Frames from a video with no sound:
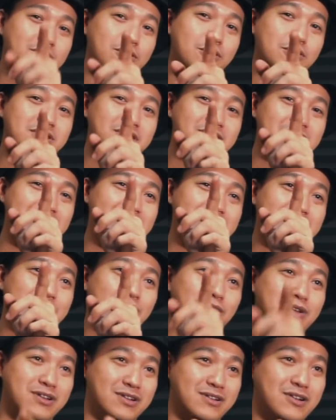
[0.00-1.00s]
ดนตรีส
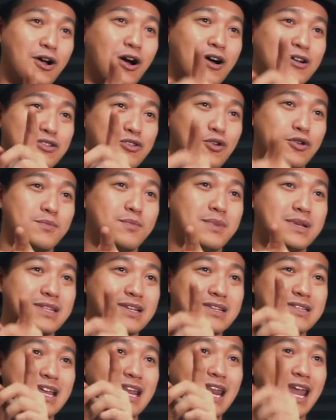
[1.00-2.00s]
ดกองสดมา
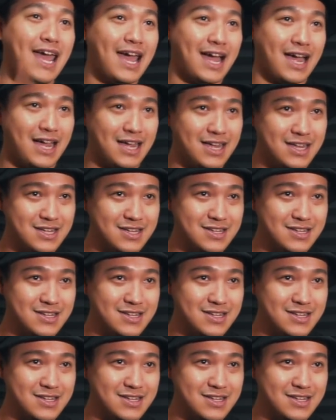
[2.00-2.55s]
ตั้งแต่แรกอะ